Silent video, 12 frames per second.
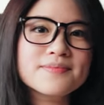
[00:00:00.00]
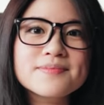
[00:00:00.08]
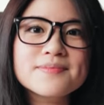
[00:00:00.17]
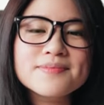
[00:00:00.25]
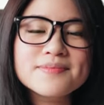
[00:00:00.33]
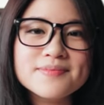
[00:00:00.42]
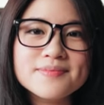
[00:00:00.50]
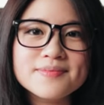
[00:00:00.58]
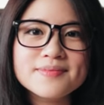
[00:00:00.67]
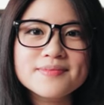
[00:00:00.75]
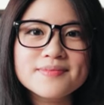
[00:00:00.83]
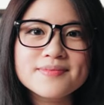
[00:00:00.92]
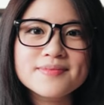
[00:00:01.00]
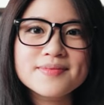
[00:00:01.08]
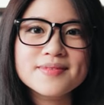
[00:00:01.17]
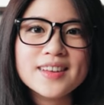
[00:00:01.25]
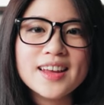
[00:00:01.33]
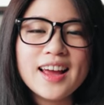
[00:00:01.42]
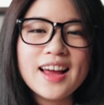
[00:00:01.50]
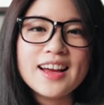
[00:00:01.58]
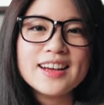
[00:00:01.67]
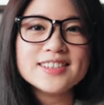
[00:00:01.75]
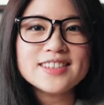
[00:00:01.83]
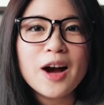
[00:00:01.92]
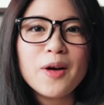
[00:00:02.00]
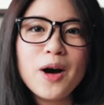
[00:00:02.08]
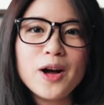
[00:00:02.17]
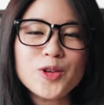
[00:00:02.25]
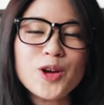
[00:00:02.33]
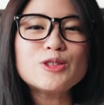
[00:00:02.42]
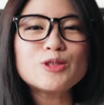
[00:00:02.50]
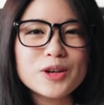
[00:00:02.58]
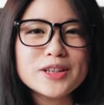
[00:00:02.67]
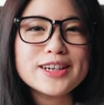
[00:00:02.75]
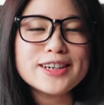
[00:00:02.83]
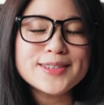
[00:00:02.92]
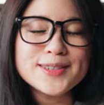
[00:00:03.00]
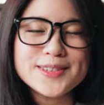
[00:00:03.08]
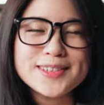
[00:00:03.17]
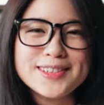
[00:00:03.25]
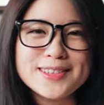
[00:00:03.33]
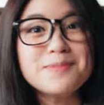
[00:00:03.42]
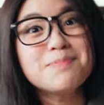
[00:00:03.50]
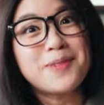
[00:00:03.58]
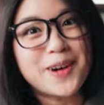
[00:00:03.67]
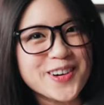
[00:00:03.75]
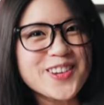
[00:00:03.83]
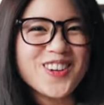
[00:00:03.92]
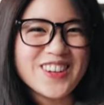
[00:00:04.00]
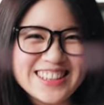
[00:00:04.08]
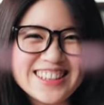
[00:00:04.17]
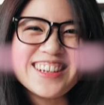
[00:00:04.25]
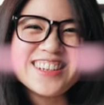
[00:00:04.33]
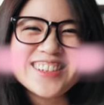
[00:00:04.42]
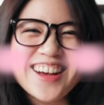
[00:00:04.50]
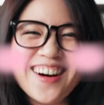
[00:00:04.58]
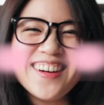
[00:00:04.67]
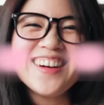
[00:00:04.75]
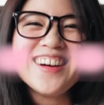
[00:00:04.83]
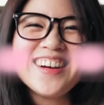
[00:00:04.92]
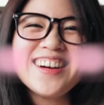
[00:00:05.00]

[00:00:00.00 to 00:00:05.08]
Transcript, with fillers: 怎么和小当家认识的呢？长话短说呢，就是朋友介绍。